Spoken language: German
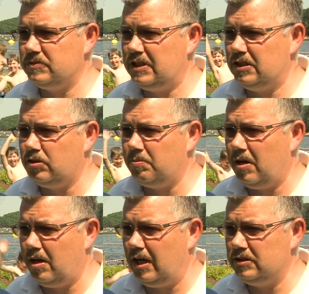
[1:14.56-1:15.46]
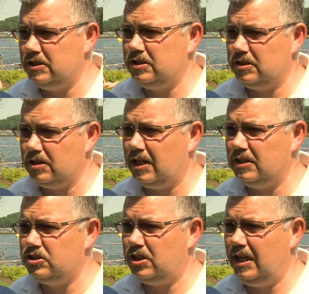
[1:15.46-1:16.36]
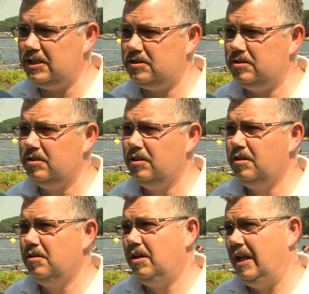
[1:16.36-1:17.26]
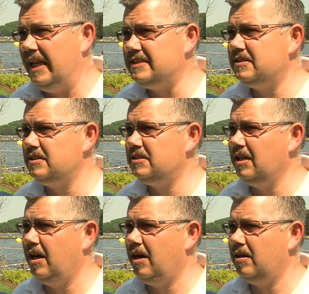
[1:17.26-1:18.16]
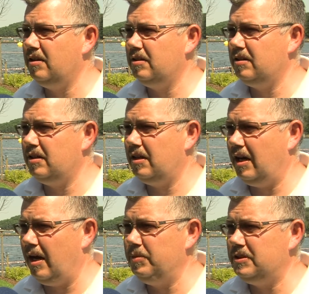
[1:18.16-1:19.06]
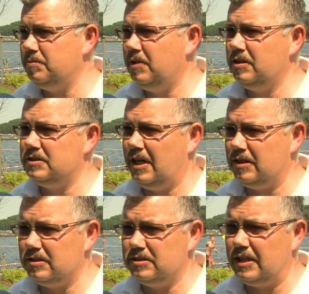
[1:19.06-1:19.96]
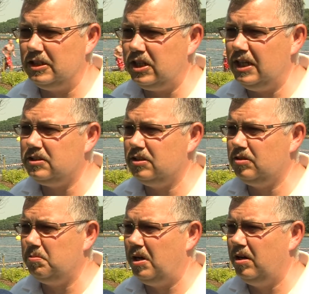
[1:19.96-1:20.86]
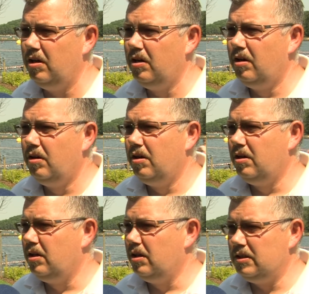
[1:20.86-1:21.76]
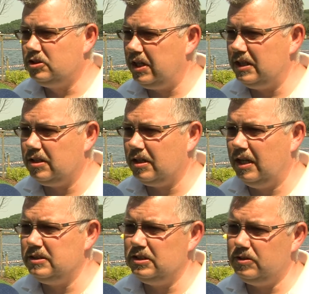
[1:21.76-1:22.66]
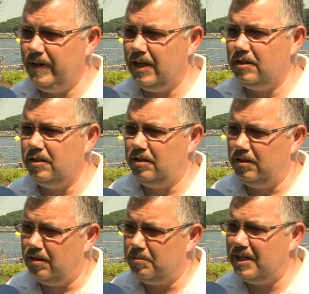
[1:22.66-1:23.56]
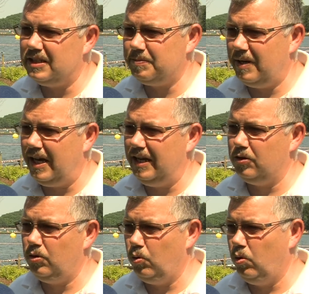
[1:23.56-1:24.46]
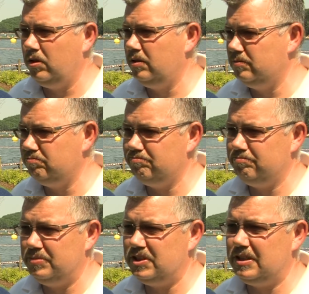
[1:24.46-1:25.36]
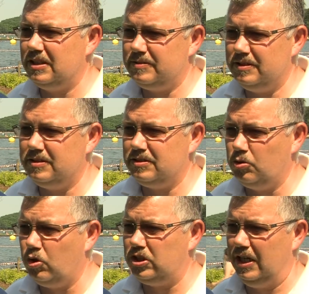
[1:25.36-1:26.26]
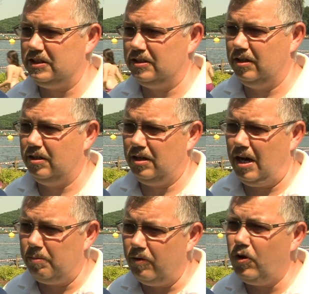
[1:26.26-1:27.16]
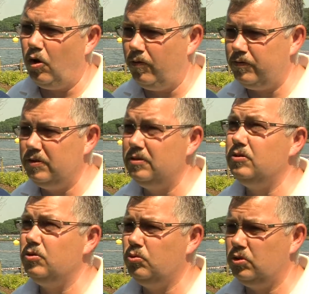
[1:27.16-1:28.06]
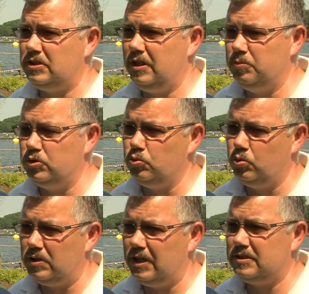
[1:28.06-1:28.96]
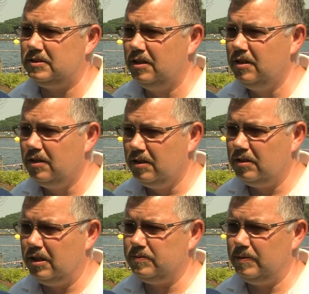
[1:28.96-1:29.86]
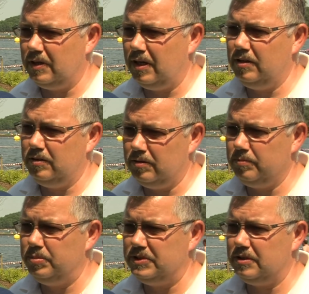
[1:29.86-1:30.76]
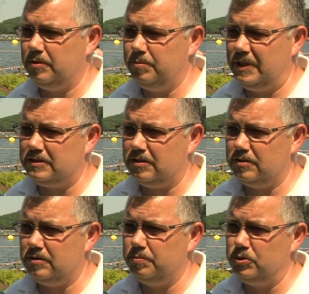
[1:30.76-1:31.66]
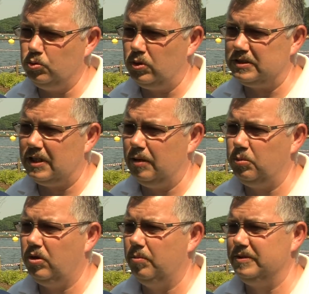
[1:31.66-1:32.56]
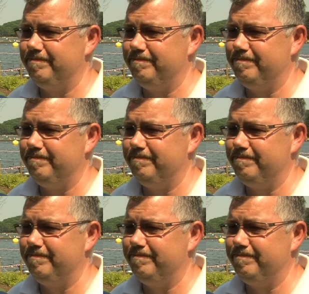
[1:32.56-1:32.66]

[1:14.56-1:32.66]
Der Sommer an sich ganz schlecht. Letztes Jahr habe ich immer gesagt, das ist ein schlechter Sommer. Schlechter kann es nicht werden, aber das war leider gelogen. Bis jetzt ist es noch schlechter. Aber wir hoffen durch den Besuch jetzt, dass wir dann ein bisschen bessere Besucherzahlen bekommen.